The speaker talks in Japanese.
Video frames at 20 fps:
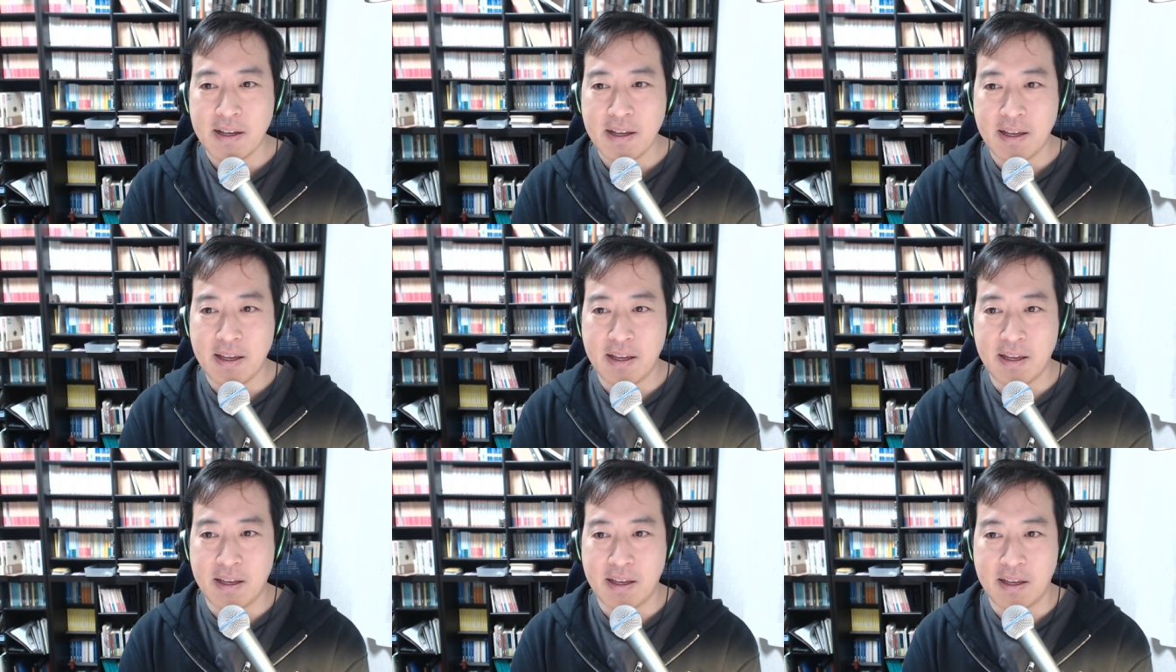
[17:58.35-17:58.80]

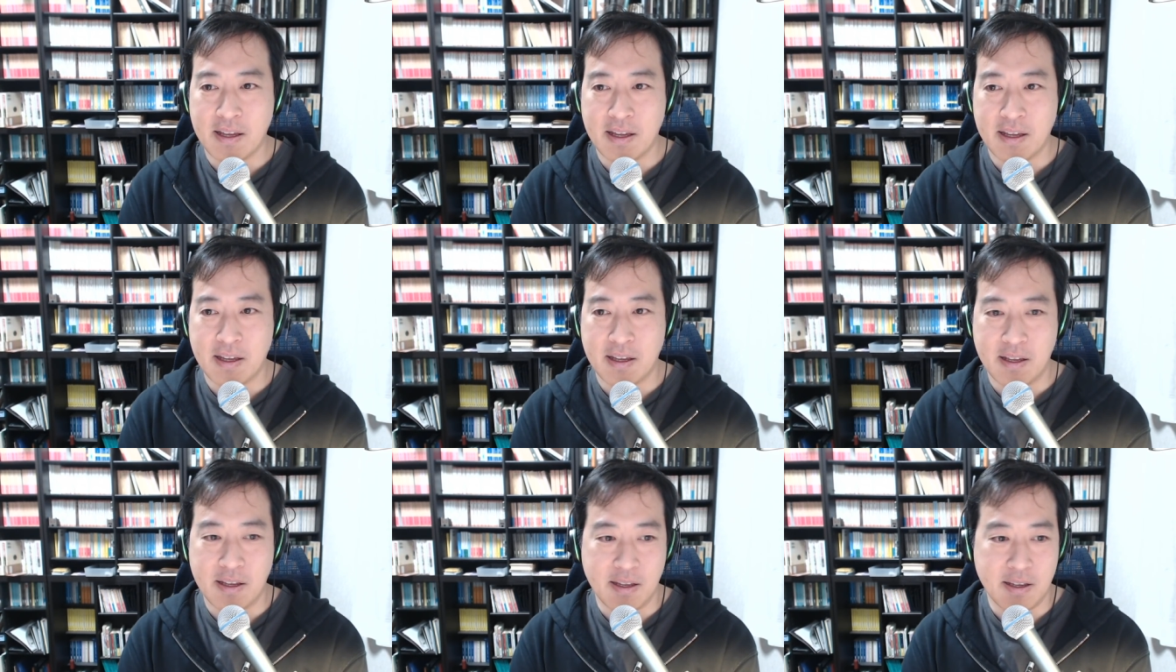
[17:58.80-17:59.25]

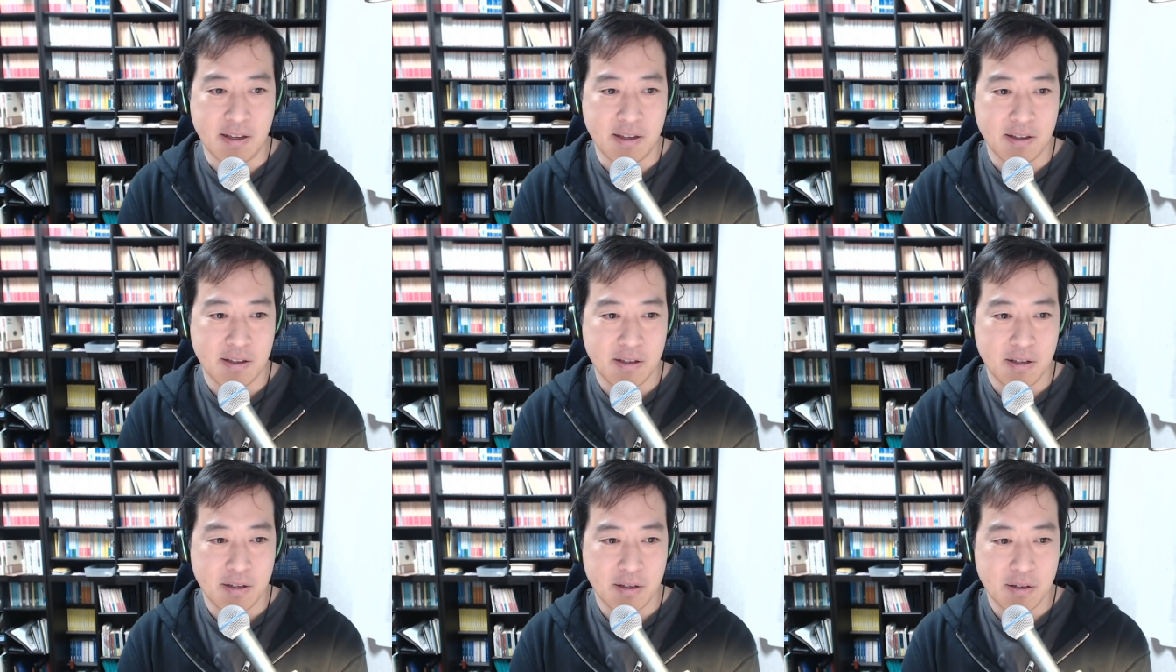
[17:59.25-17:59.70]
えー、
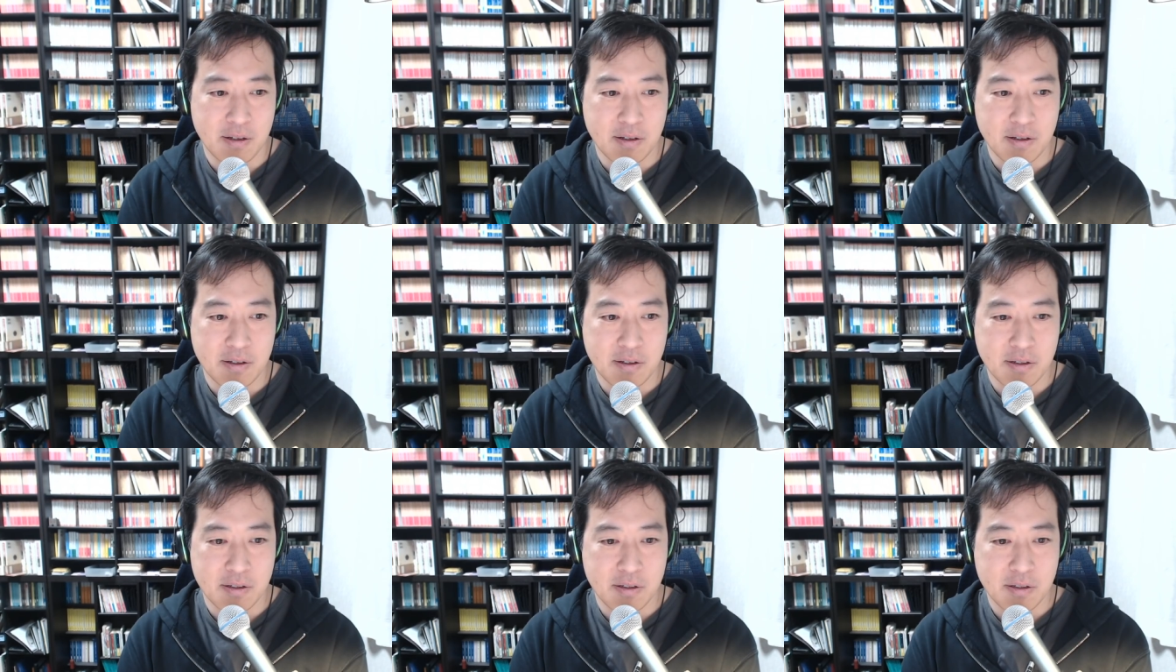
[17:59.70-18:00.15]

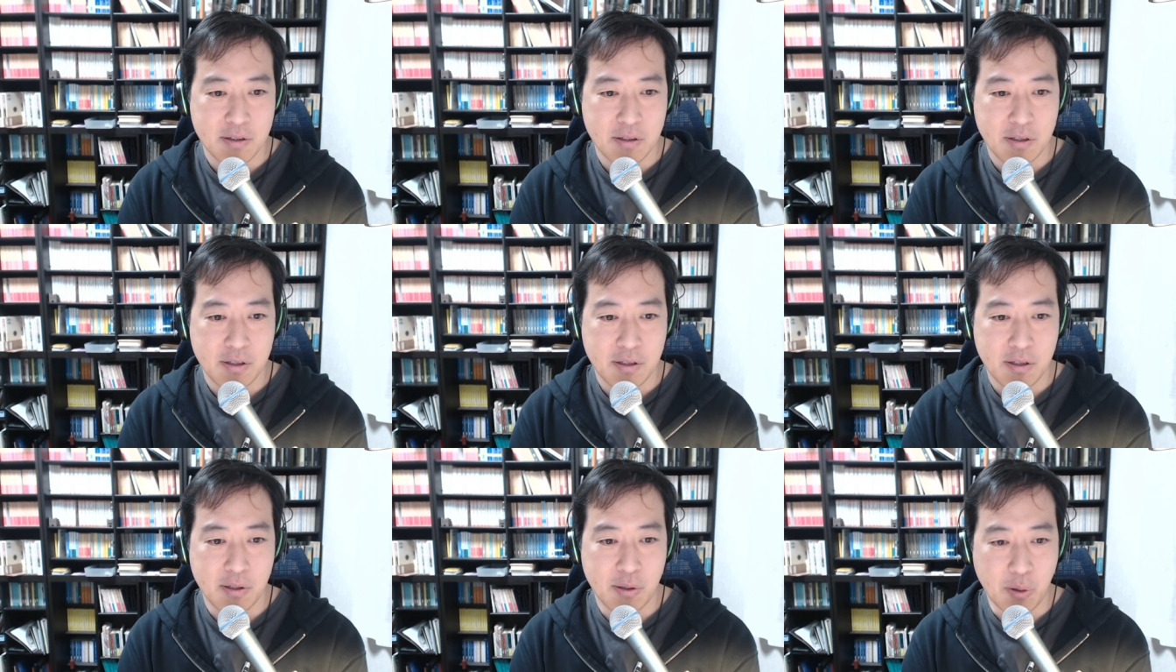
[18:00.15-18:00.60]

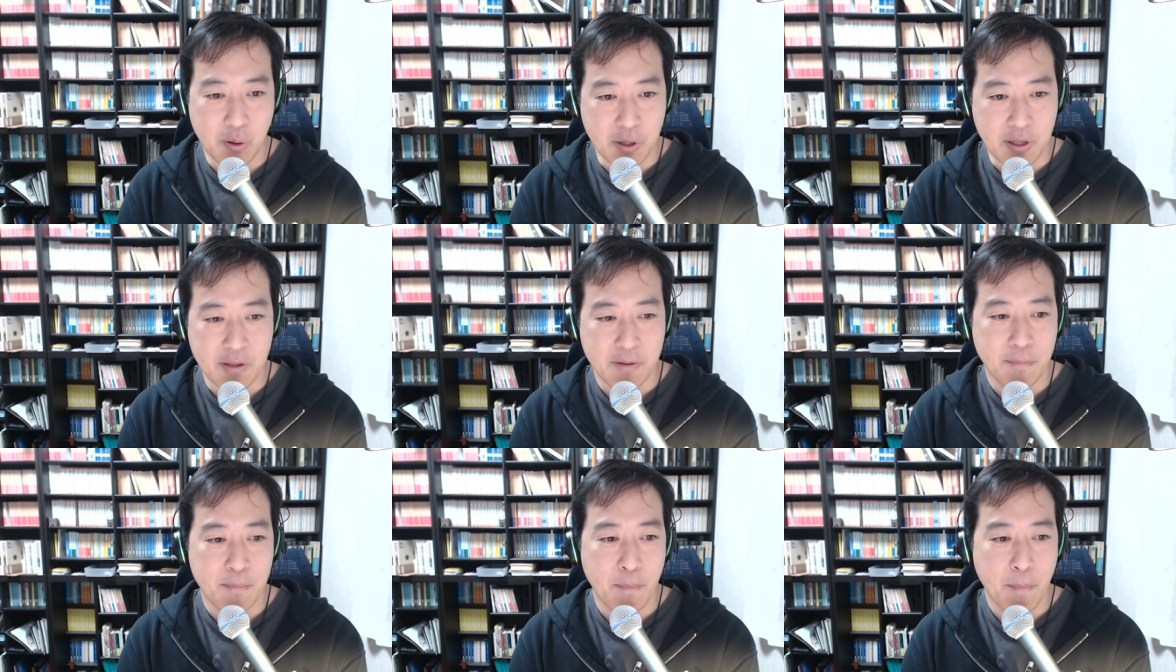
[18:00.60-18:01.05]
ひどい
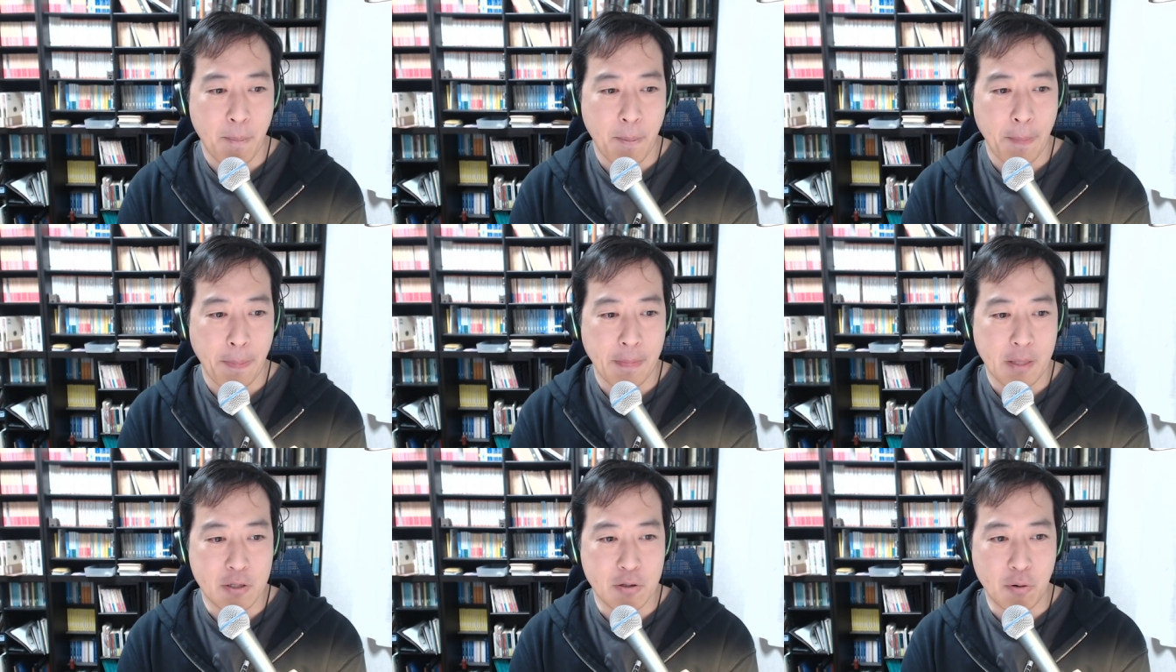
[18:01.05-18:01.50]

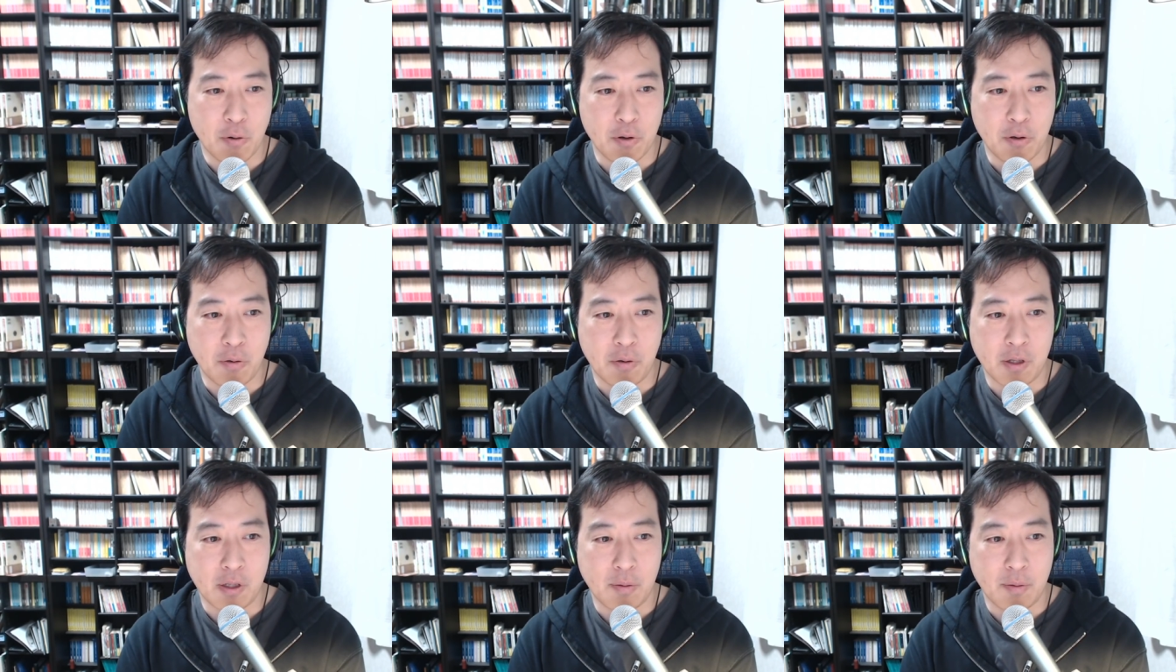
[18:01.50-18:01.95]
状
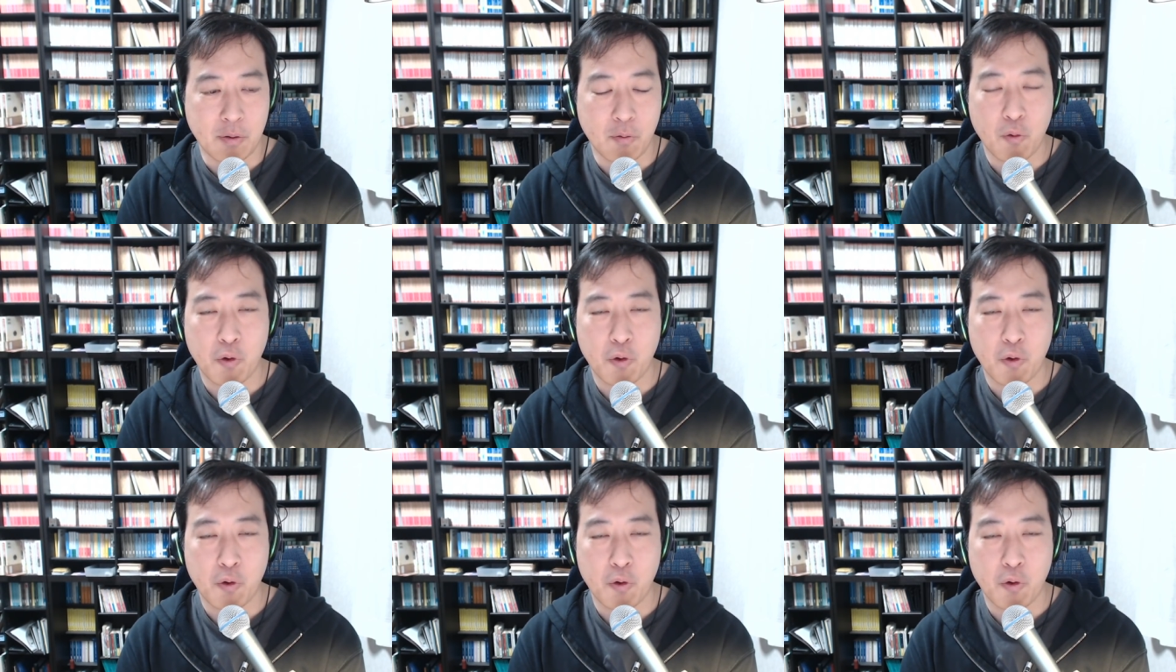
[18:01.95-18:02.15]
況になってます。